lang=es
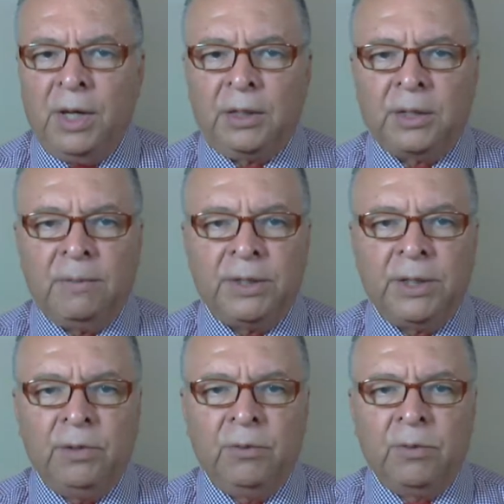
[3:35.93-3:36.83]

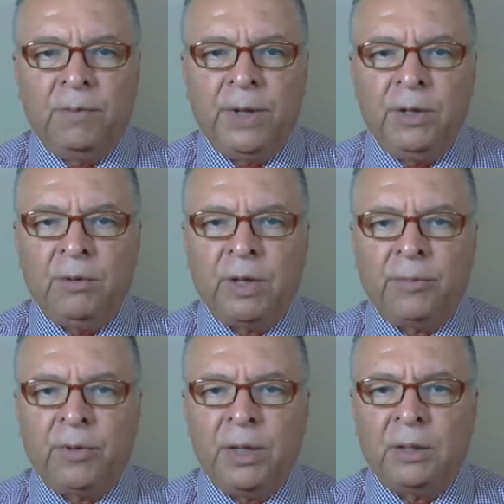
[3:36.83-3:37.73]
estableciendo un convenio que
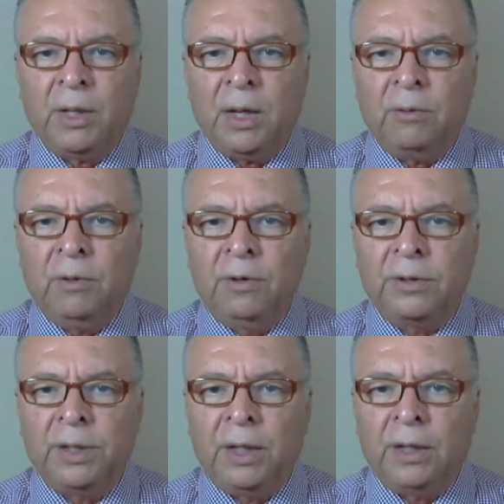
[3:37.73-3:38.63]
proyecta a Wall
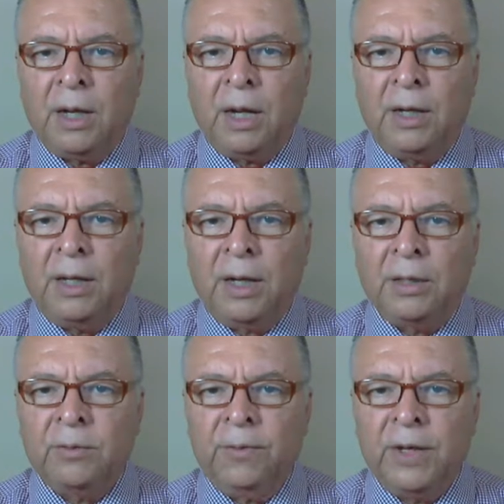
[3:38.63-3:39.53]
Street al
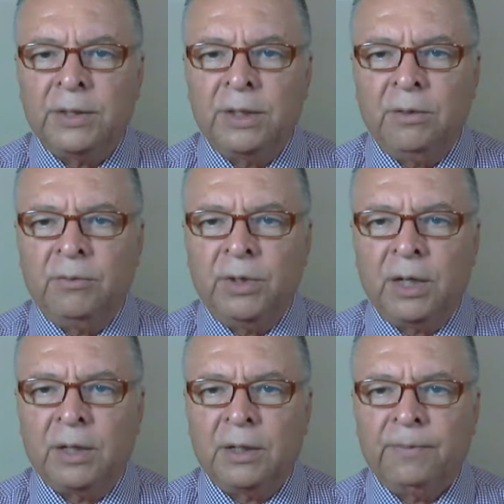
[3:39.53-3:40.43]
liderazgo financiero
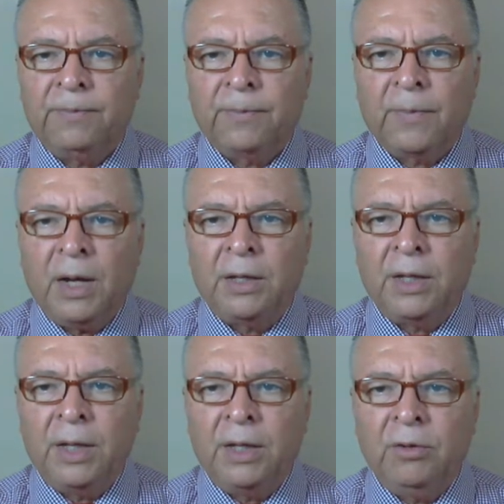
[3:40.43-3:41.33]
mundial,
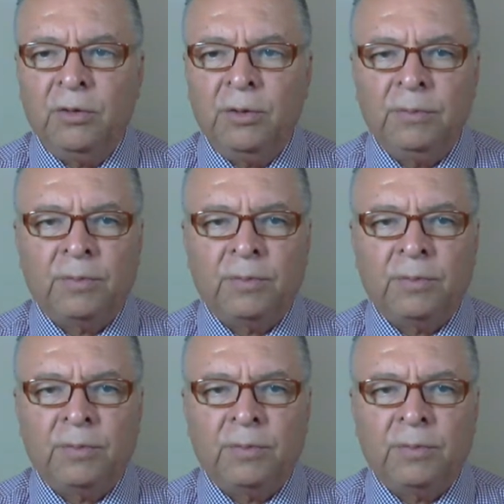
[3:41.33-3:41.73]
adquiriendo